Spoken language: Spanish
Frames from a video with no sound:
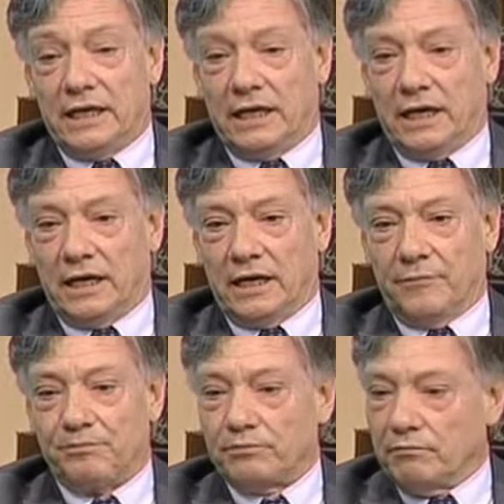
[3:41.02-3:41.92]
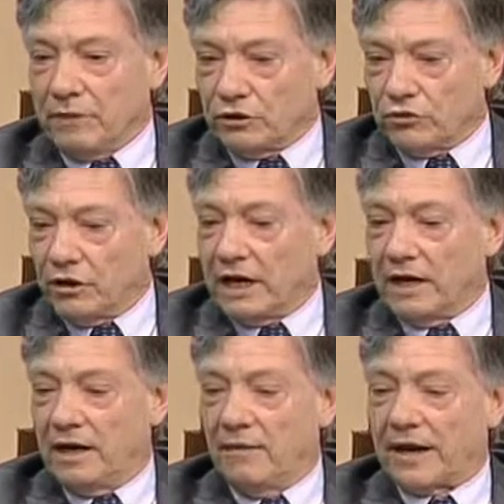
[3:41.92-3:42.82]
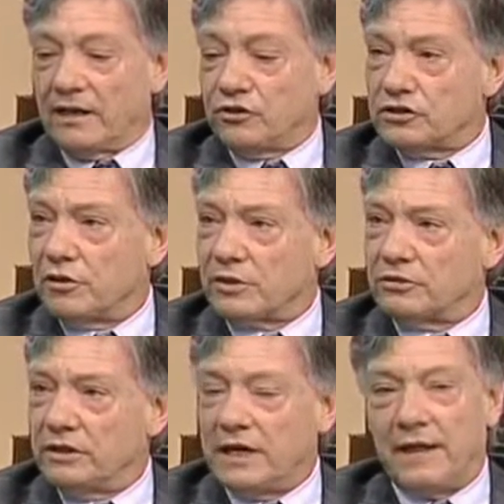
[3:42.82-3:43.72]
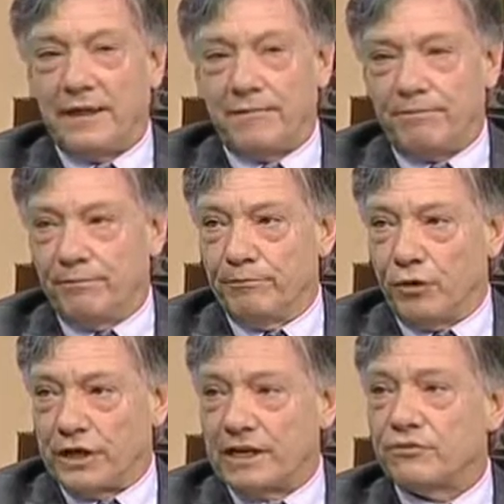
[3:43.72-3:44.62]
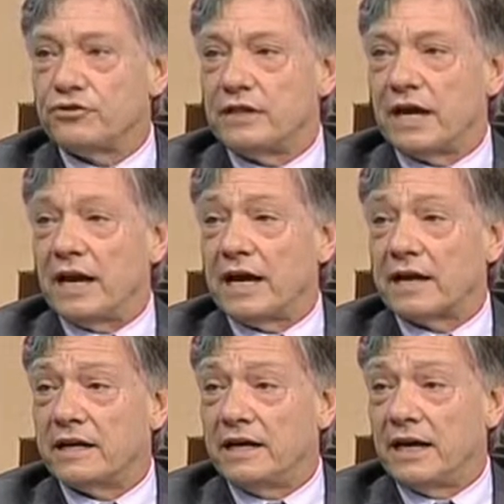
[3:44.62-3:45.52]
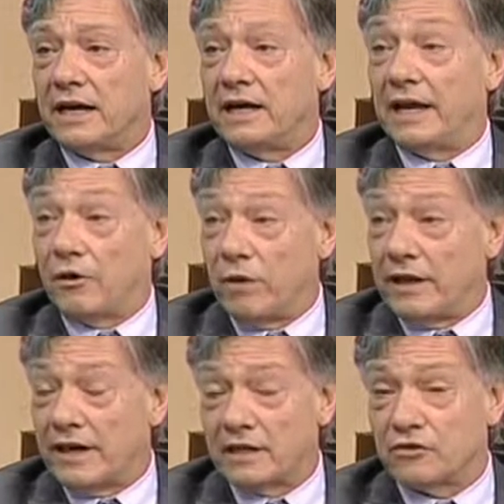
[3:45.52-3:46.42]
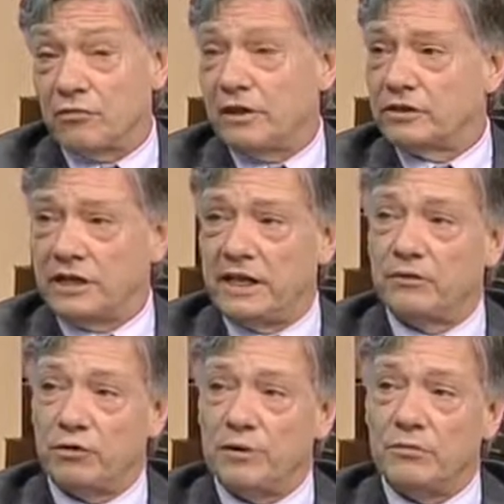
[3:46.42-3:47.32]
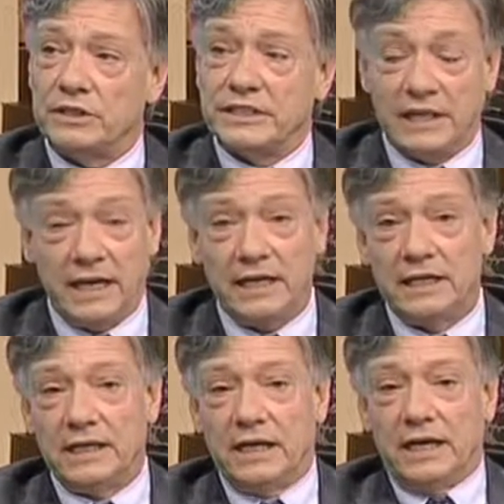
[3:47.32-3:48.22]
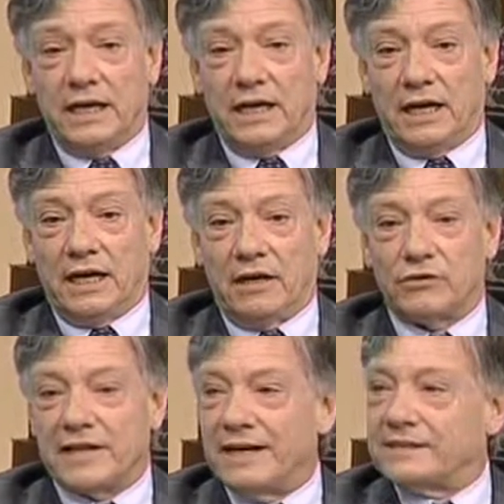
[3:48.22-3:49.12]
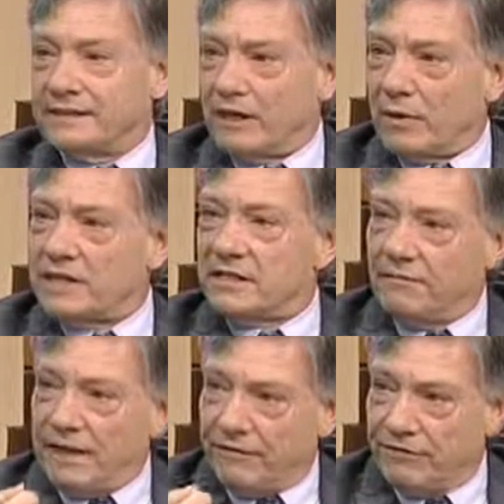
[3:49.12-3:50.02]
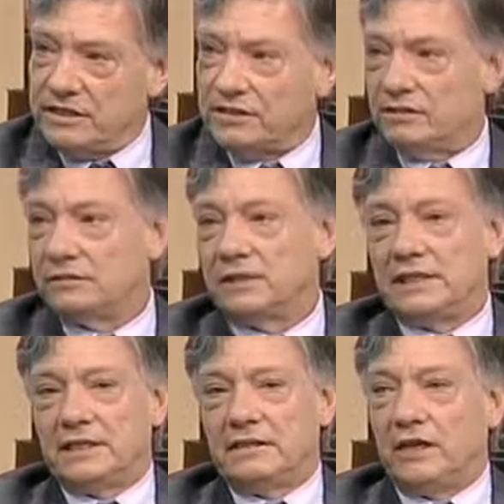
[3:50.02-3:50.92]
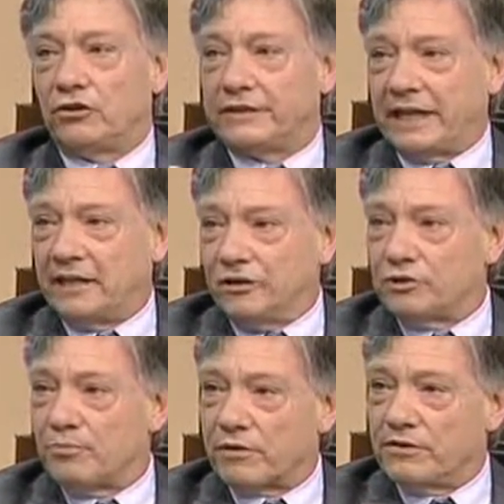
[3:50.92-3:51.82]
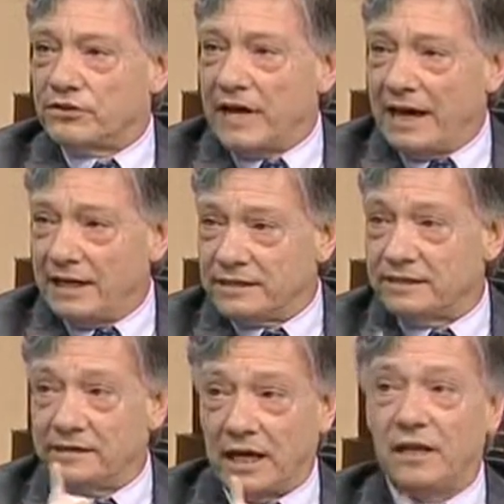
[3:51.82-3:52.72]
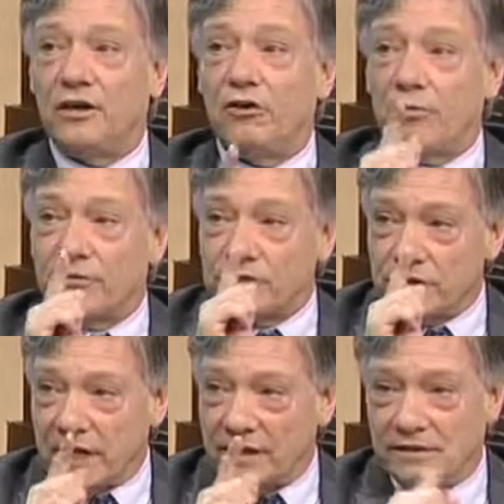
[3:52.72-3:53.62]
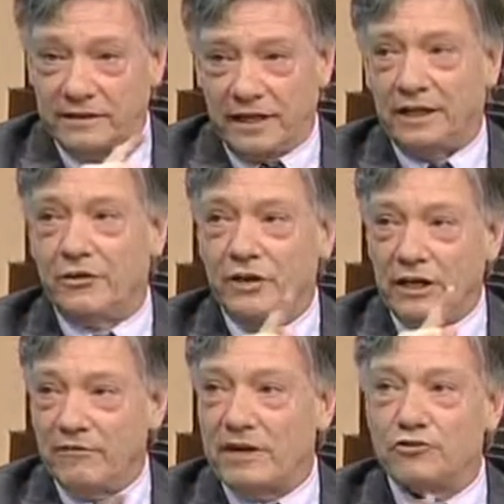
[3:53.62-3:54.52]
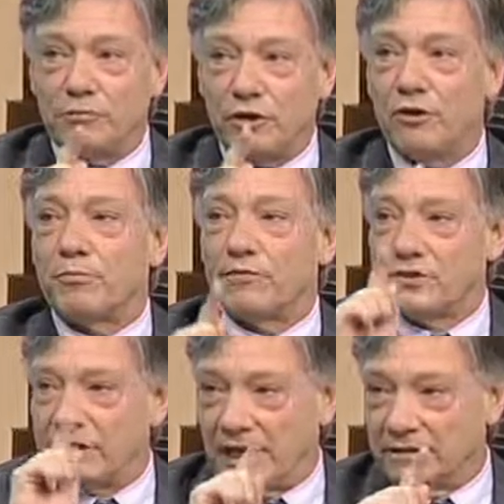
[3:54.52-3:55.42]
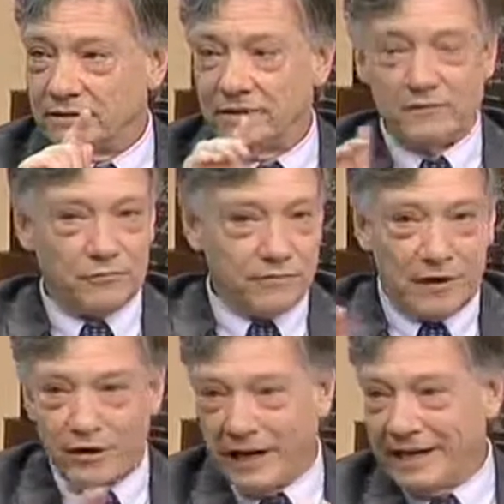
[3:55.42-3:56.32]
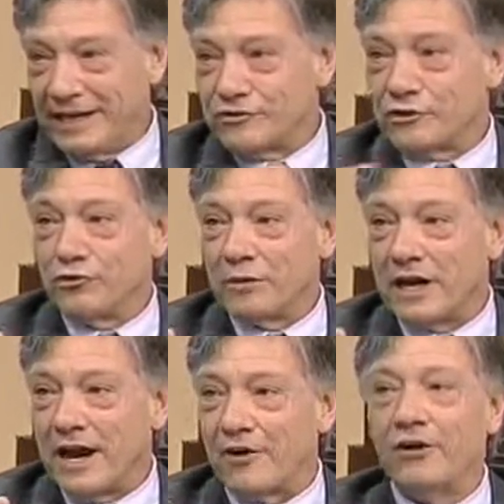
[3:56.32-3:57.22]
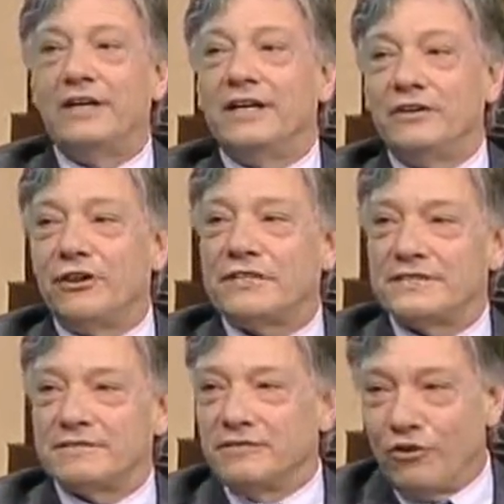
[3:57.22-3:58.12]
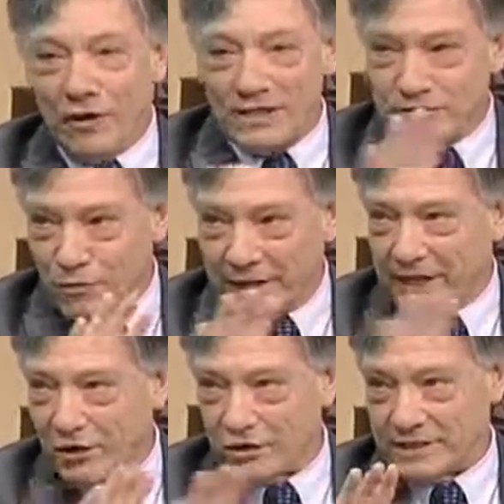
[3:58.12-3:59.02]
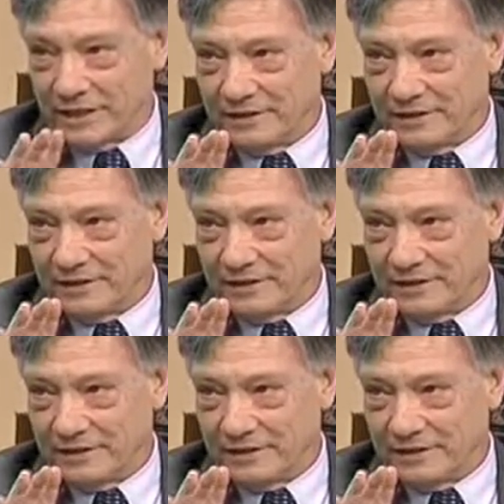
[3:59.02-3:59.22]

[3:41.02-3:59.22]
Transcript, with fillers: Eh, me tocó la, grandiosa oportunidad de poner a funcionar la carrera, la Escuela de Gastronomía, Hotelería y Turismo en Chile. Eh, o sea, sé cuál es el beneficio de los técnicos profesionales, técnico profesional, técnico de nivel superior profesional. Por favor, y aquí quiero ser súper claro, no es, no es cualquier cosa.